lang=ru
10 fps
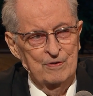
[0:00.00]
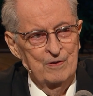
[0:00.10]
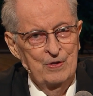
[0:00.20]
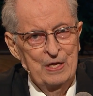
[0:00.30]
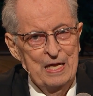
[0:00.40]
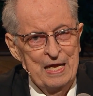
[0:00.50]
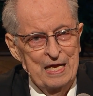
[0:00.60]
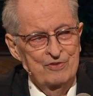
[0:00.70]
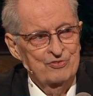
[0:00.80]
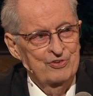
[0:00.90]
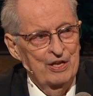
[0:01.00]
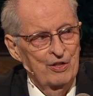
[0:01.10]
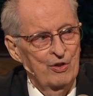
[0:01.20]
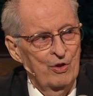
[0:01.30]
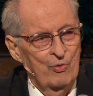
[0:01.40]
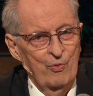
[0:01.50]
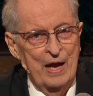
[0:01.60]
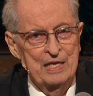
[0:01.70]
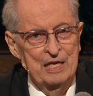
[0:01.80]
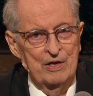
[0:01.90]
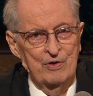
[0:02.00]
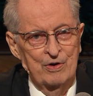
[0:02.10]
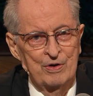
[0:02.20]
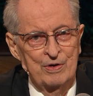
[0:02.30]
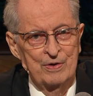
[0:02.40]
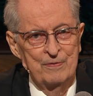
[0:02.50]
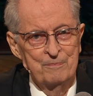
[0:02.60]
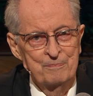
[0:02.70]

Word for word: останется на своем месте.